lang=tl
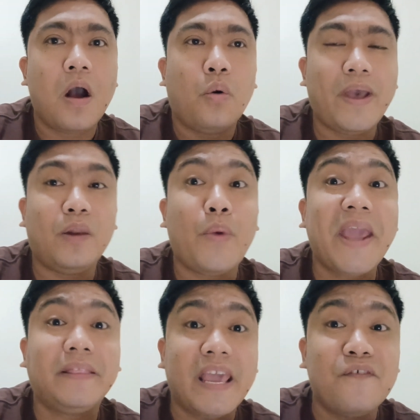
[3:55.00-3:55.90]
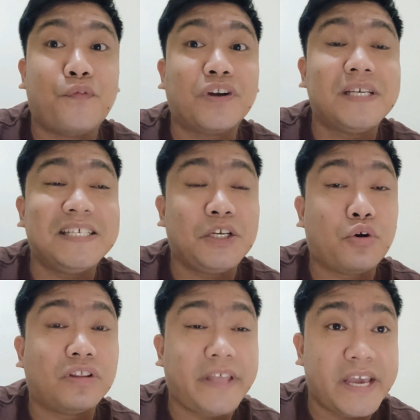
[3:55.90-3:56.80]
While waiting for Celsi
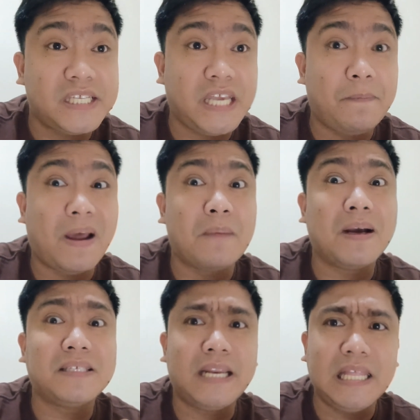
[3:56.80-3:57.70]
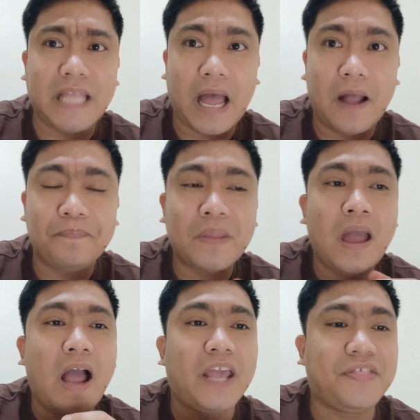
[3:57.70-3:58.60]
Cortese para magsalita,
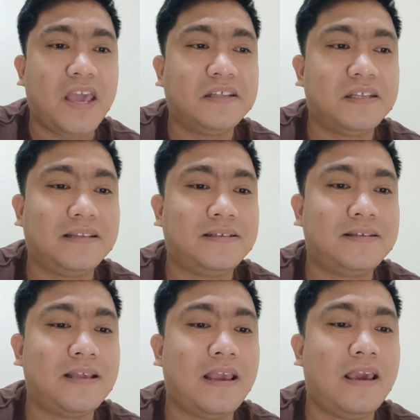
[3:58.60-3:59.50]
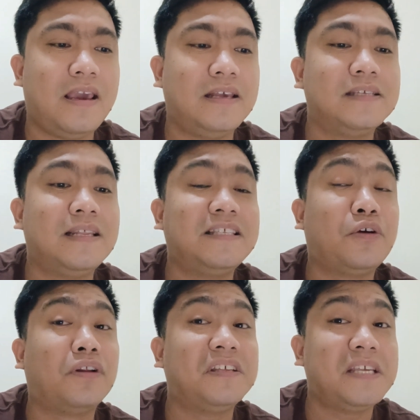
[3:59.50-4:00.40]
I think si Celsi
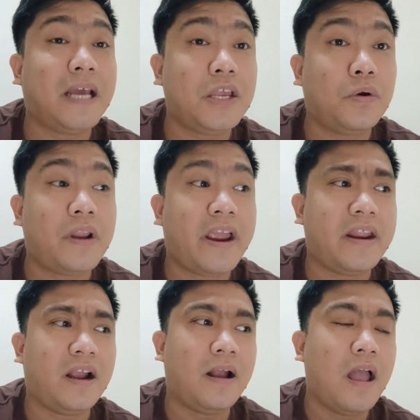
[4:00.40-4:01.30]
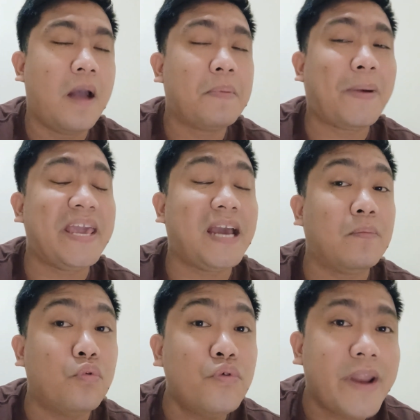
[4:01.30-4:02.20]
Cortese ngayon ay nagpapahinga
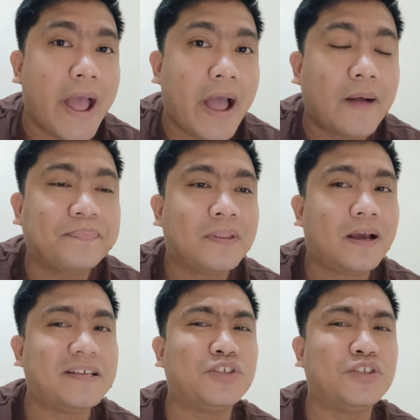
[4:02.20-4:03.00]
muna kasi